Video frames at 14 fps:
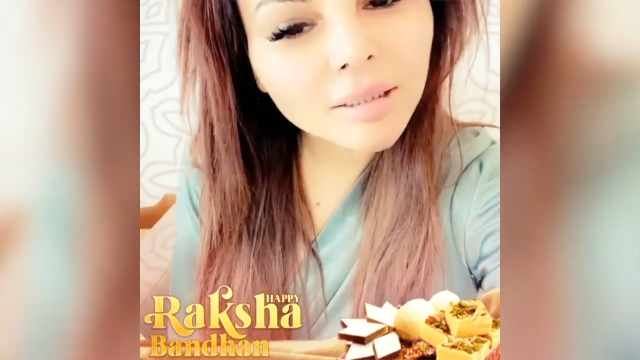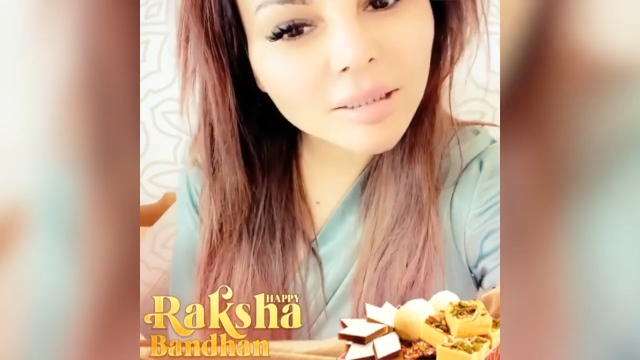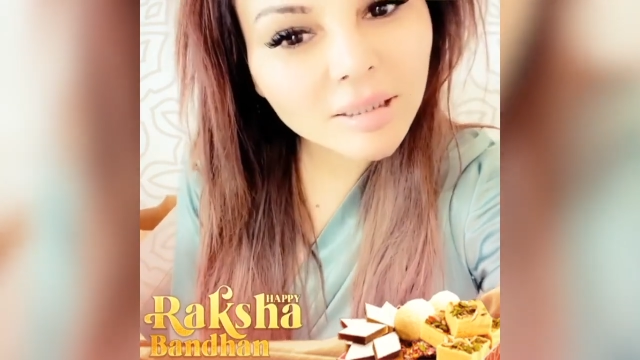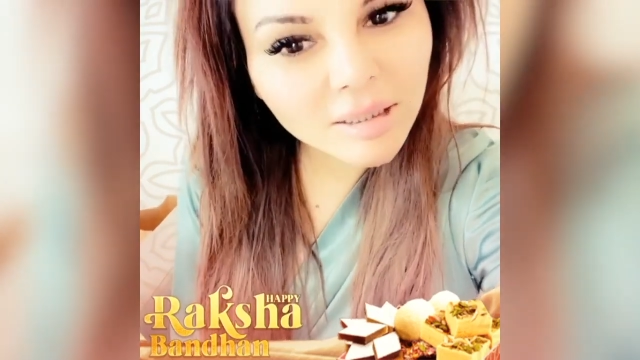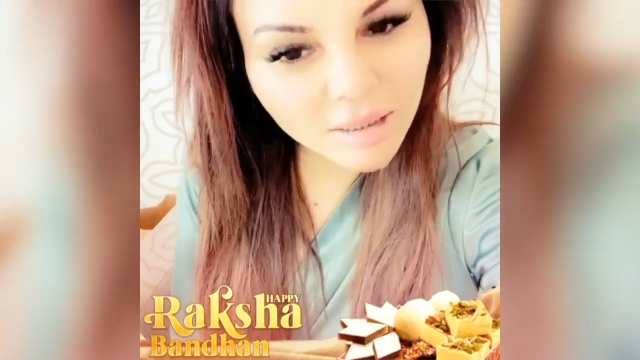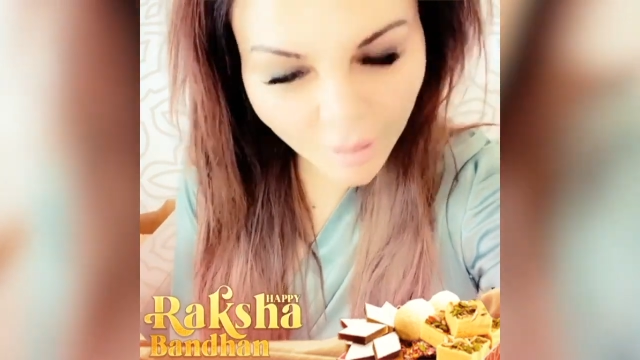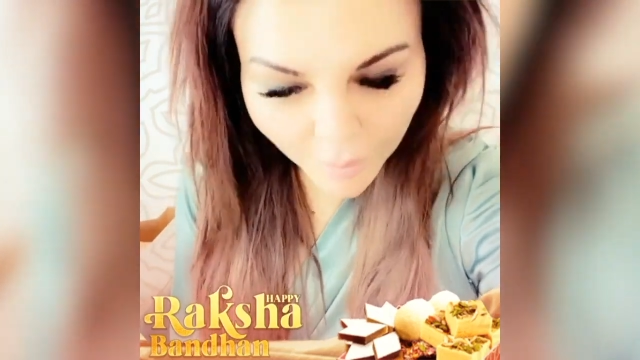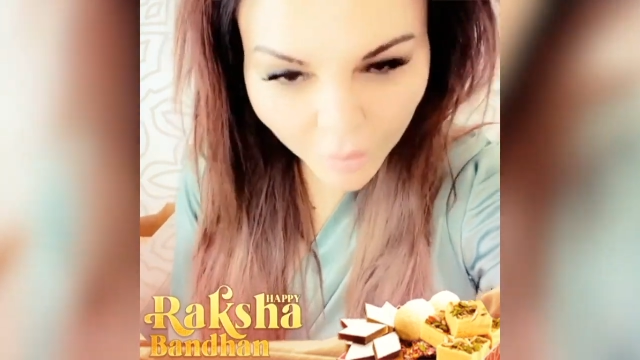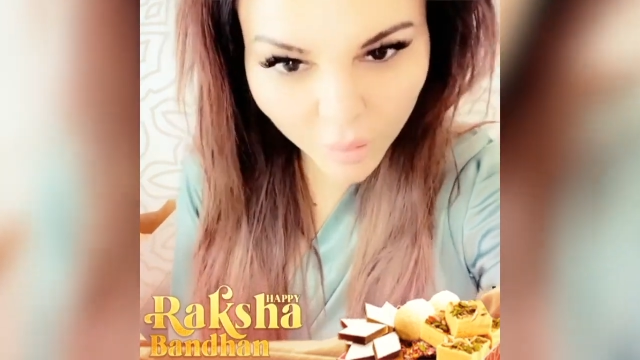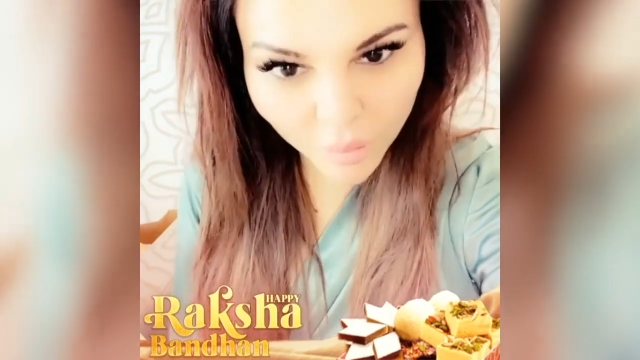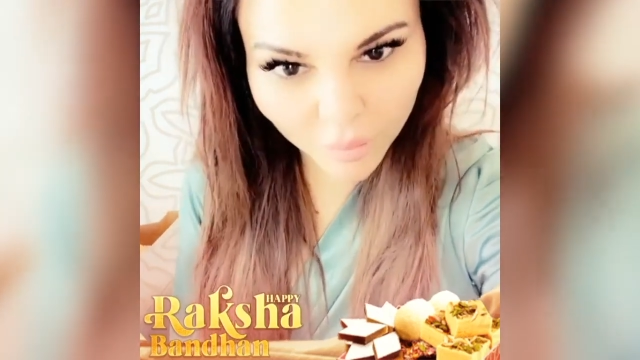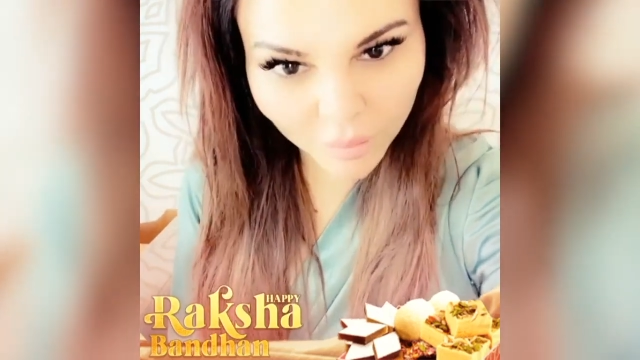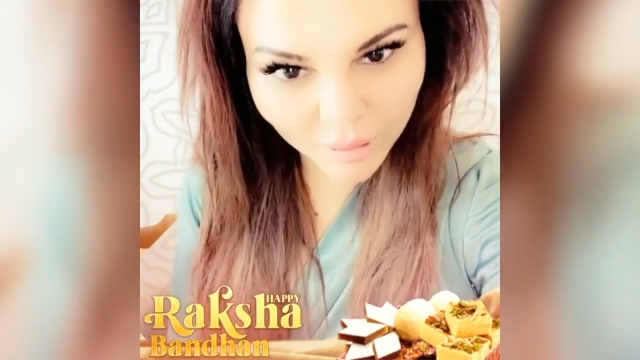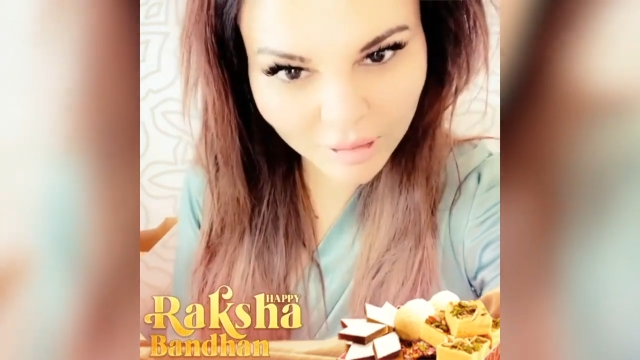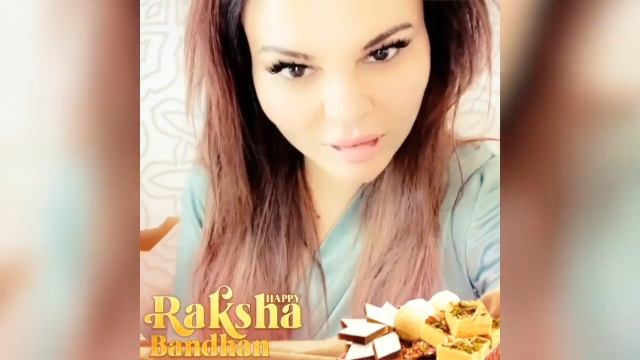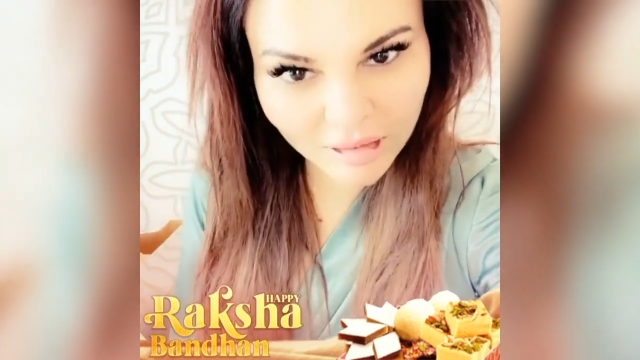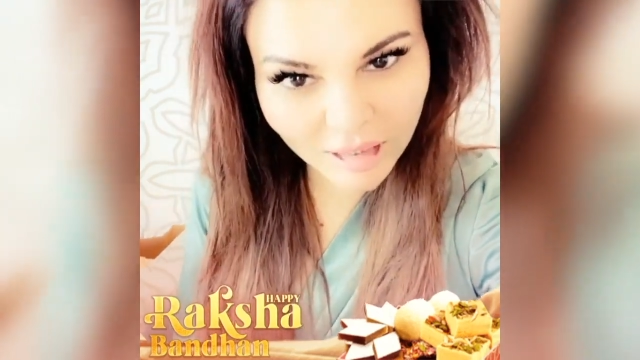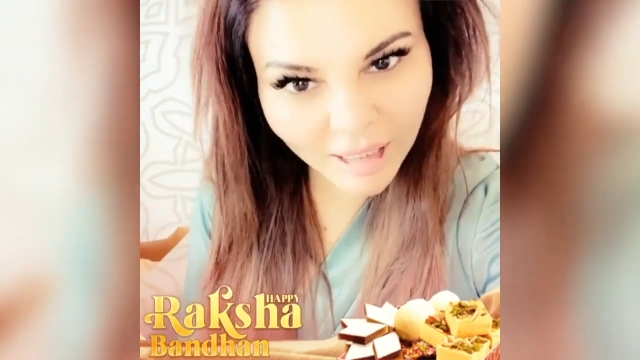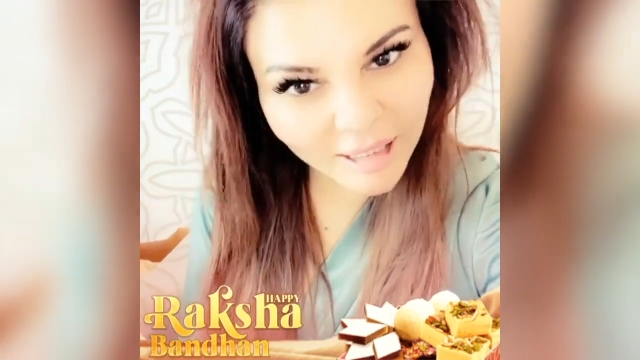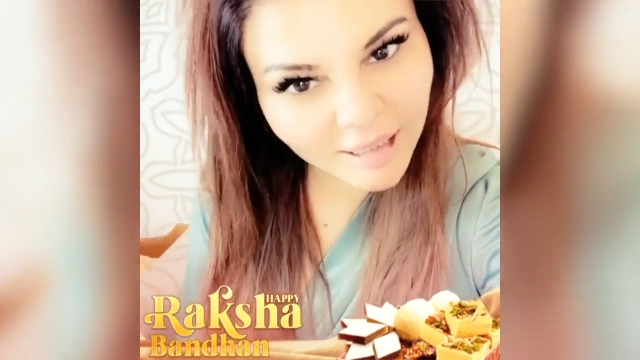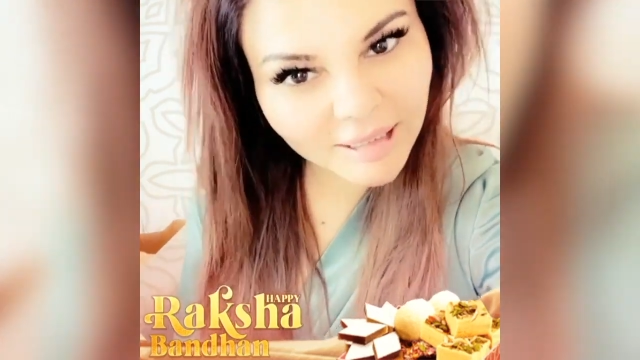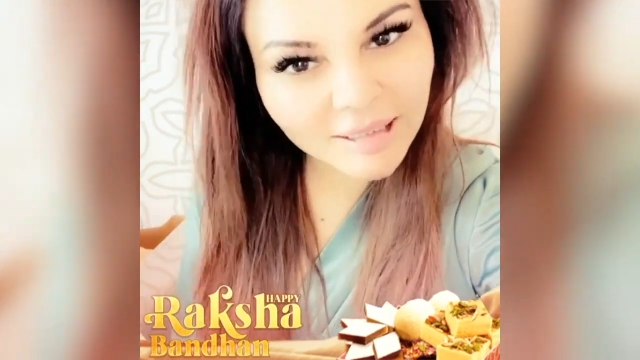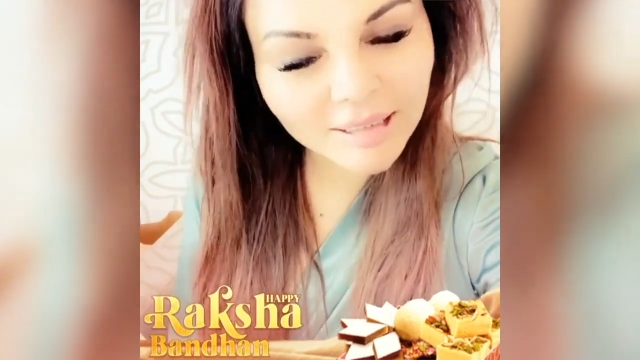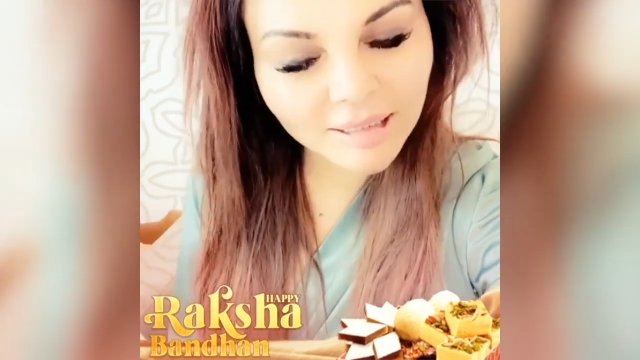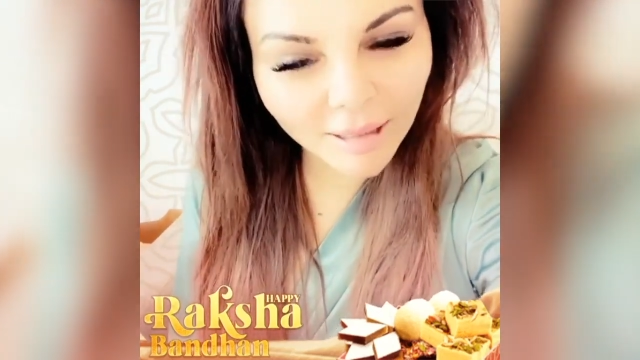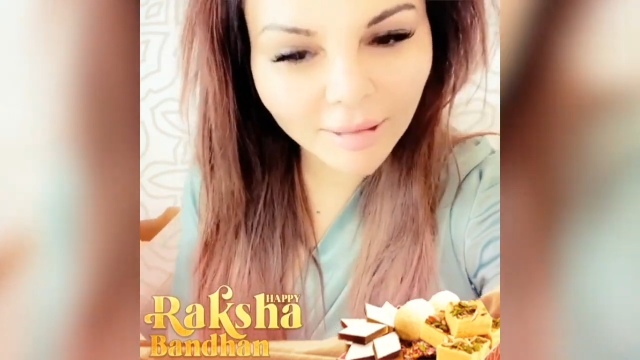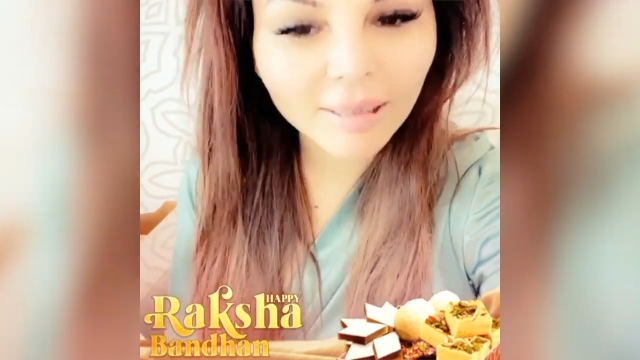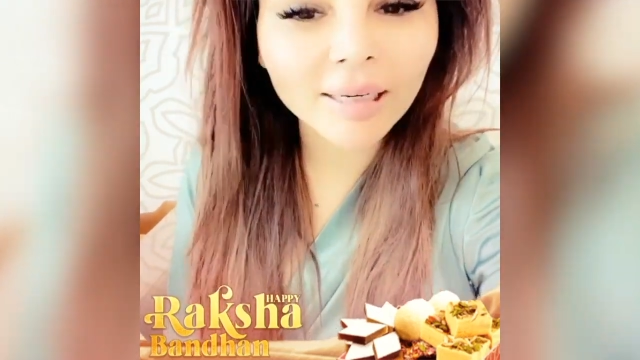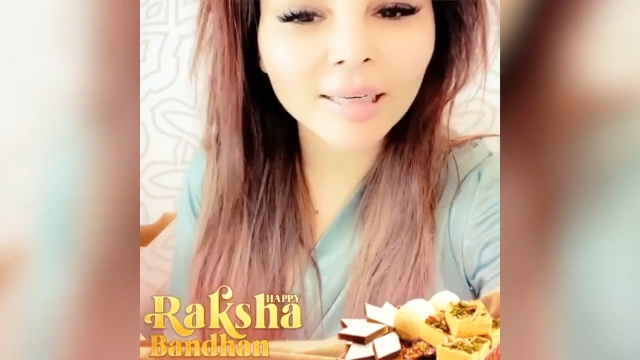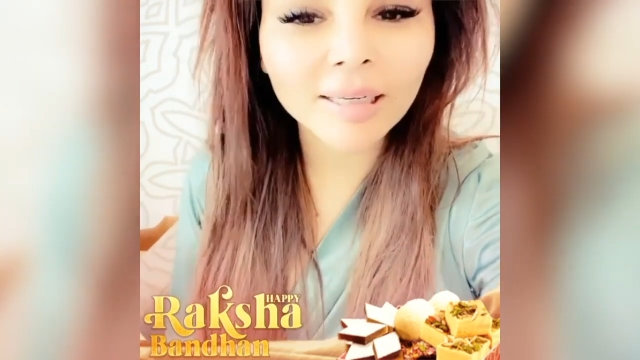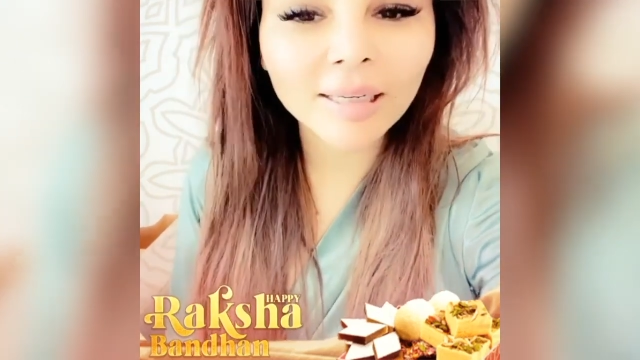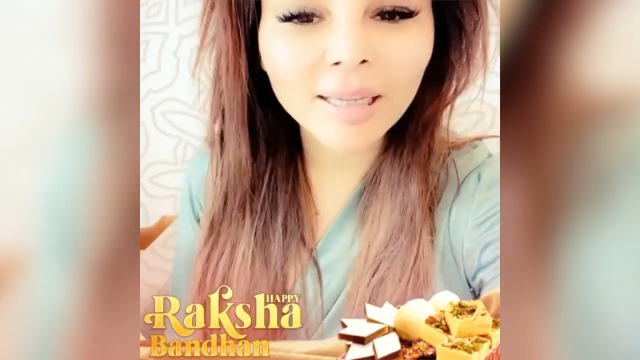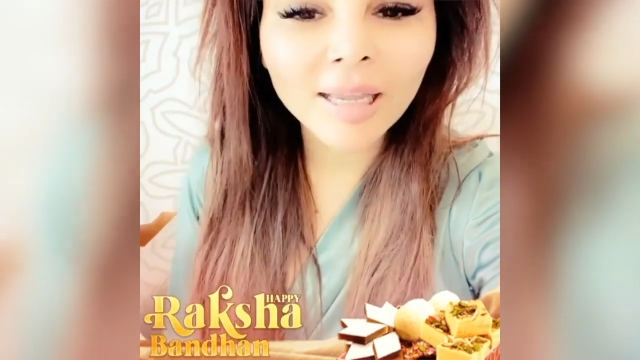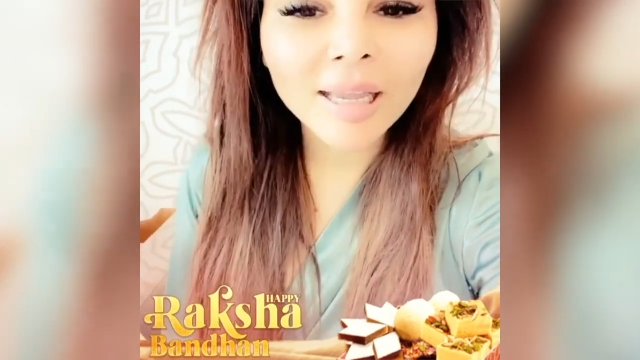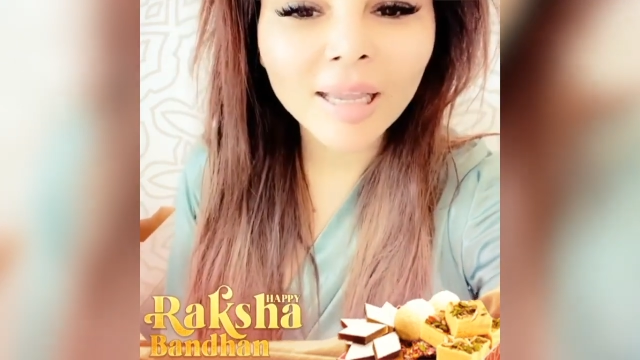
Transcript: सबको ढेर सारी